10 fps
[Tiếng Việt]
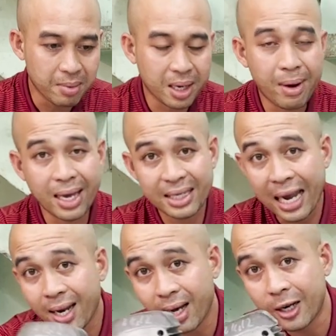mà các bạn sấy
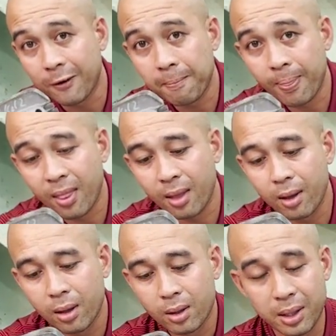lên nè,
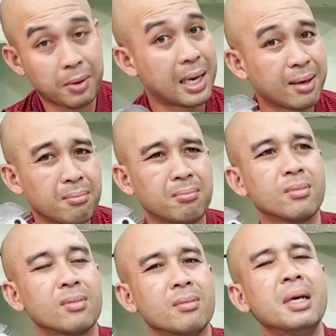thì bạn
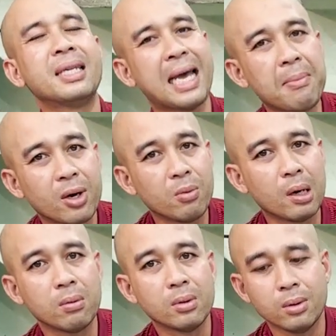biết chắc mà đúng không?